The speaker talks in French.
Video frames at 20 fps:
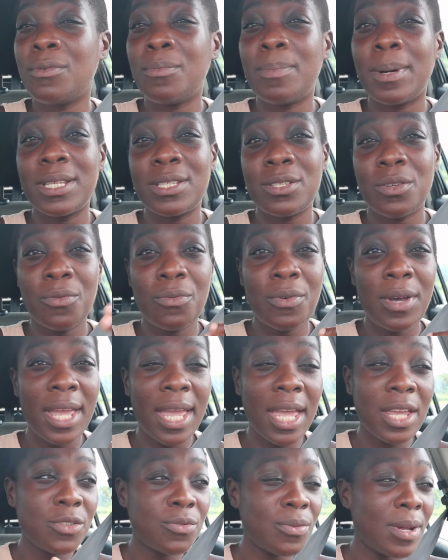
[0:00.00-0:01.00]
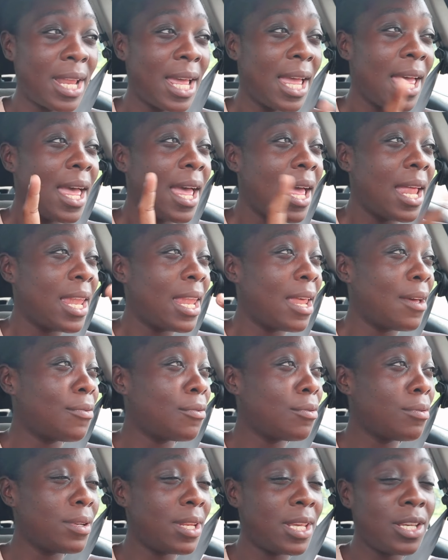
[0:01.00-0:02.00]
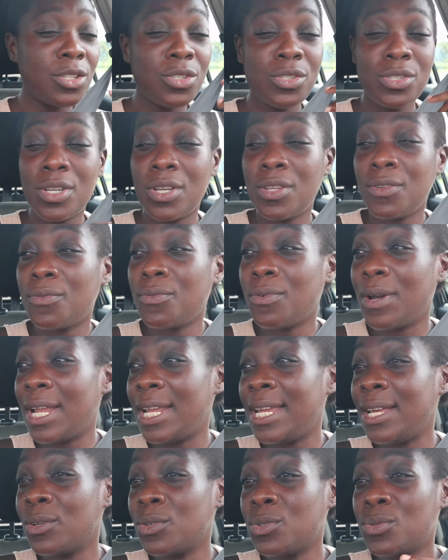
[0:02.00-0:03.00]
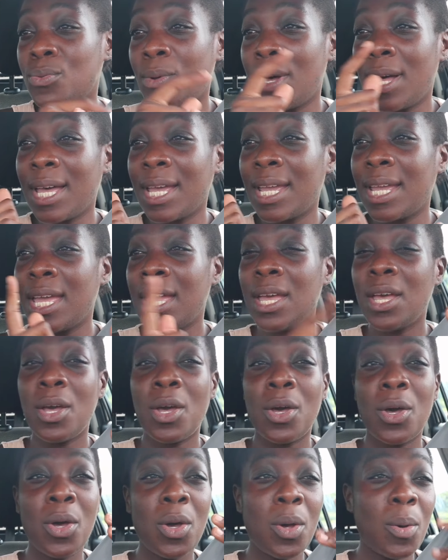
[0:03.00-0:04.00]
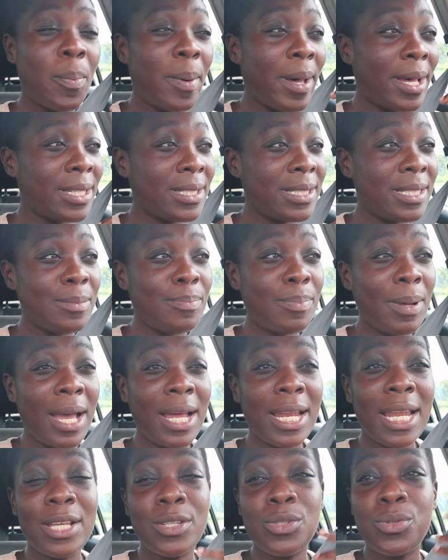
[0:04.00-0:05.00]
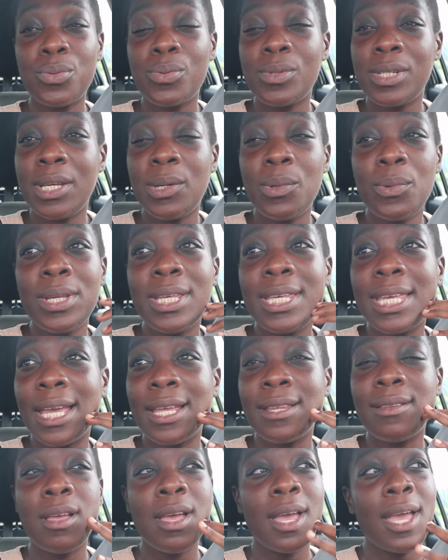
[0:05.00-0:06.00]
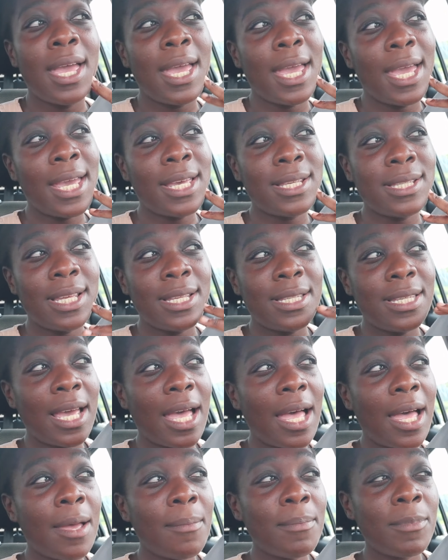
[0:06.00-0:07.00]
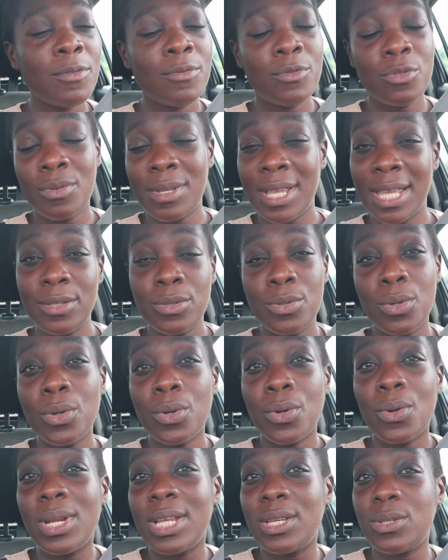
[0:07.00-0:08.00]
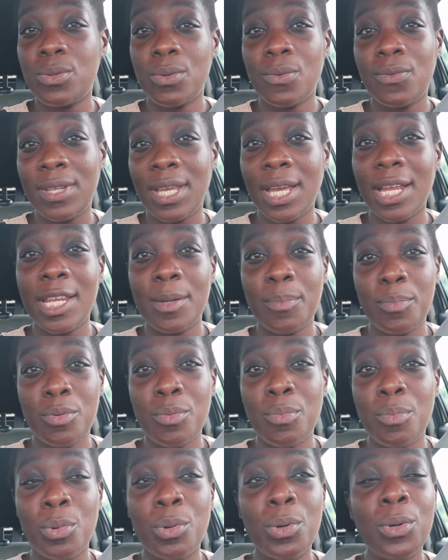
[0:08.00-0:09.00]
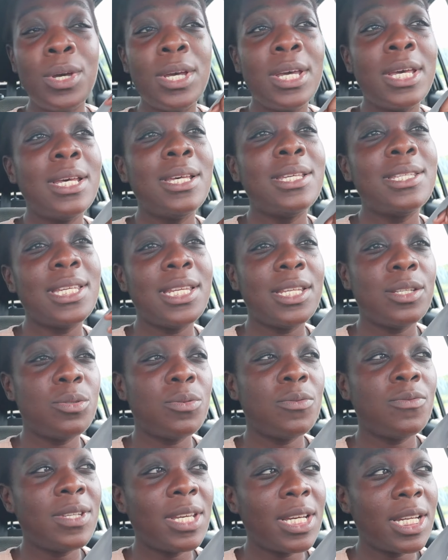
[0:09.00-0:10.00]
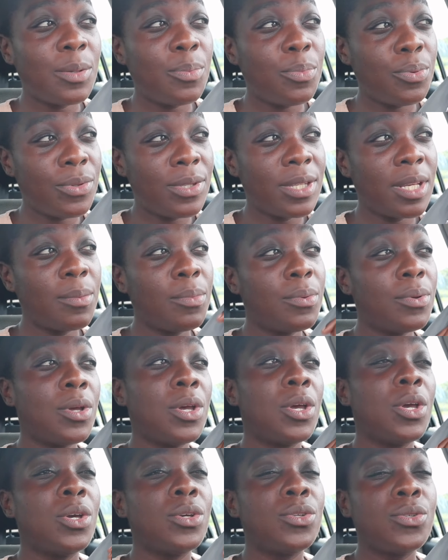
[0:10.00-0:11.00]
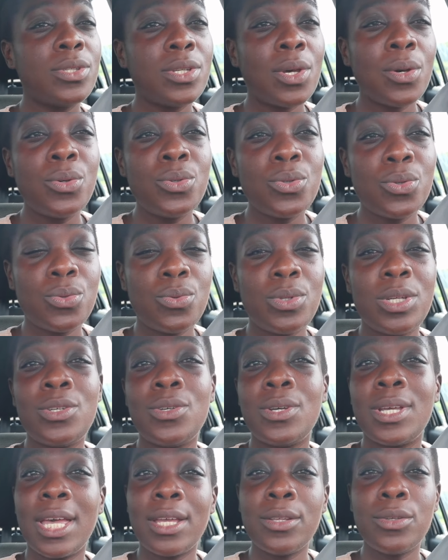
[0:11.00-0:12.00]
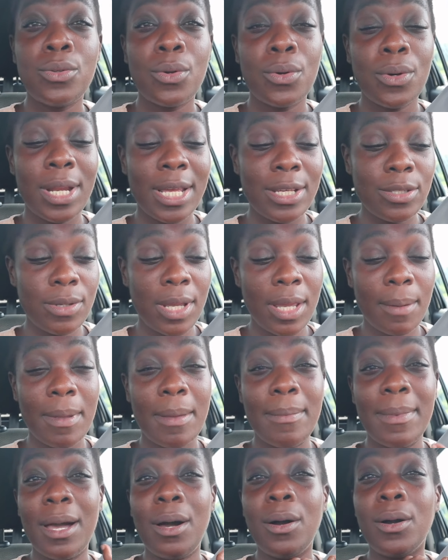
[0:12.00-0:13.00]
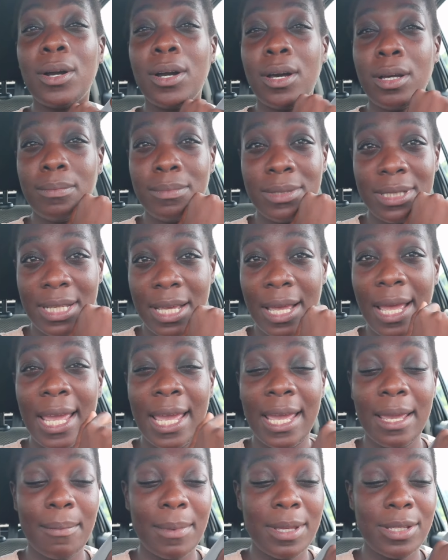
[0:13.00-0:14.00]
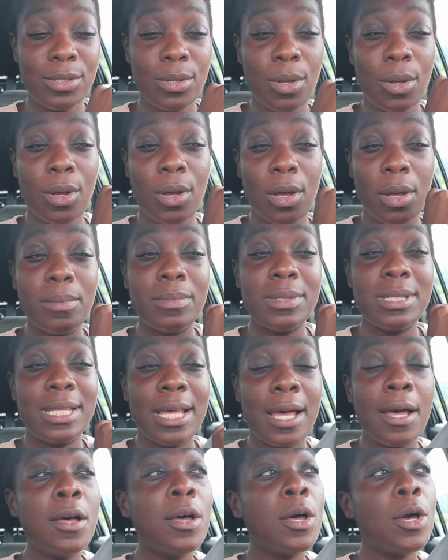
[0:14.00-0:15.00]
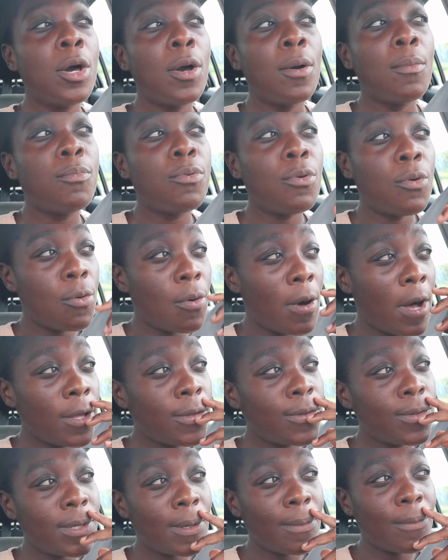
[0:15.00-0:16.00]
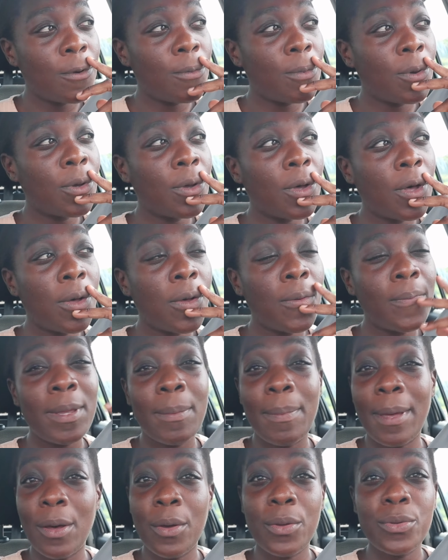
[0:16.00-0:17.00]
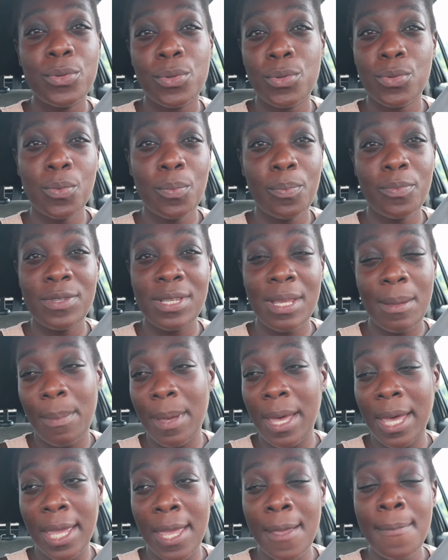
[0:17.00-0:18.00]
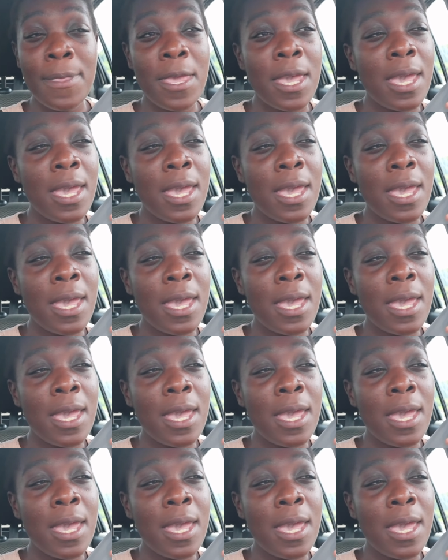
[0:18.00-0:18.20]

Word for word: Faut partir en voyage, faut aller à fronation, faut aller en soirée, euh, par-ci, par-là, tous les week-ends, etc. Mais je vous assure que les souvenirs les plus beaux, c'est les souvenirs les plus simples. Jusqu'à aujourd'hui, je garde une relation avec ma mère comme ça, avec ma soeur comme ça. Pourquoi Tout simplement quand mes parents se sont séparés.